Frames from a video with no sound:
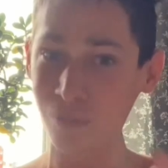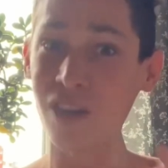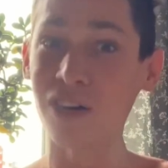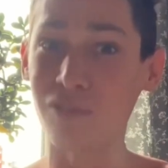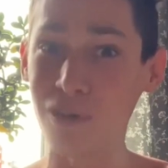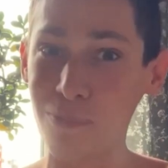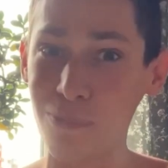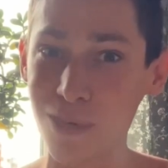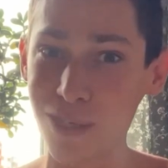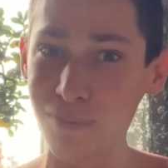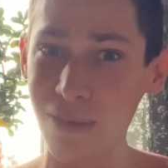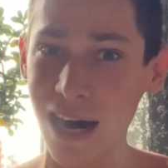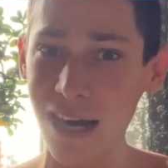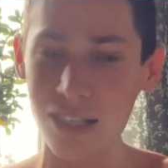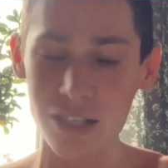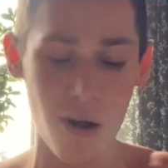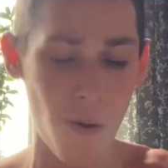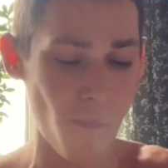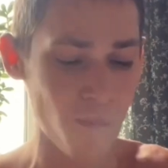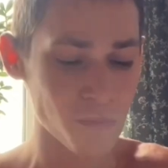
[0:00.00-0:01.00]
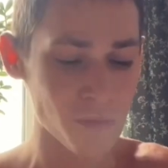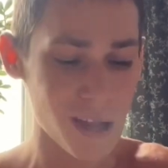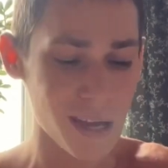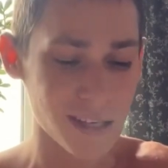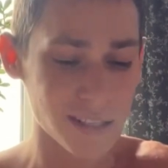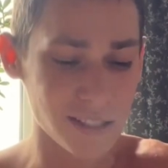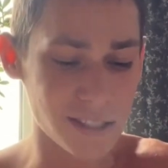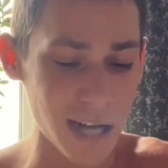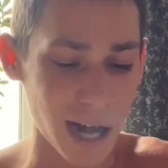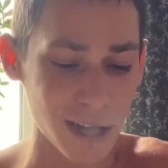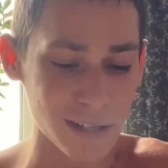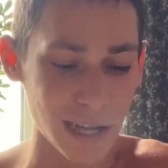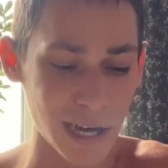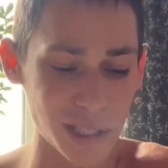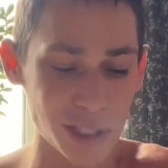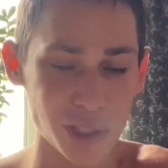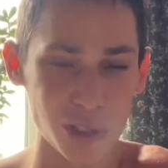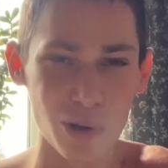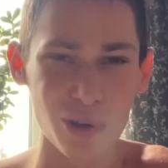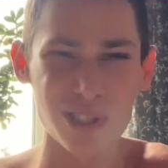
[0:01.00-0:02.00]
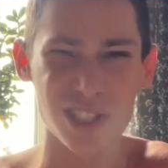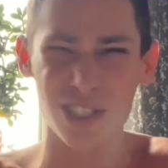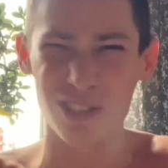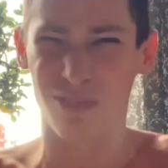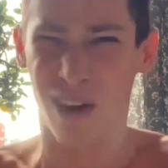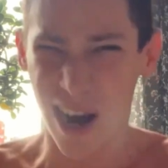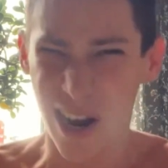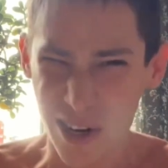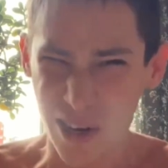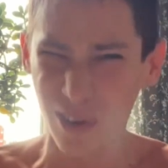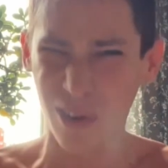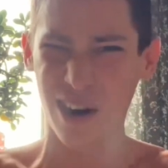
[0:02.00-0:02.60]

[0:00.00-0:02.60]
Вы понимаете? Я нашел свою